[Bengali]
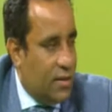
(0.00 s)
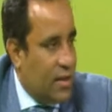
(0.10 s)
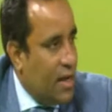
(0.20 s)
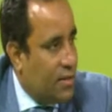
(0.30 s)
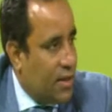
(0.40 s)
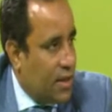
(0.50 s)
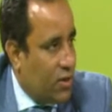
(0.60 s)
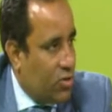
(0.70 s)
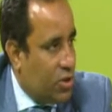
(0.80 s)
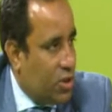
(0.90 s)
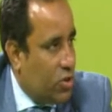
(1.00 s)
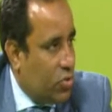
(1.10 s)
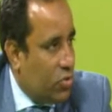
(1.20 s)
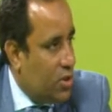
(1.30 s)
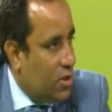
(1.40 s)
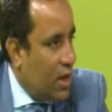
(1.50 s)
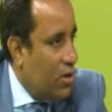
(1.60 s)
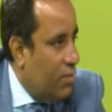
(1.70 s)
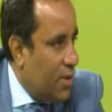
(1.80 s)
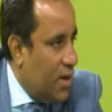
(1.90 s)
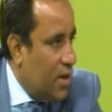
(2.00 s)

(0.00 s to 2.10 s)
সেলসের একটা গ্রোসারি স্টোর তাহলে হবে না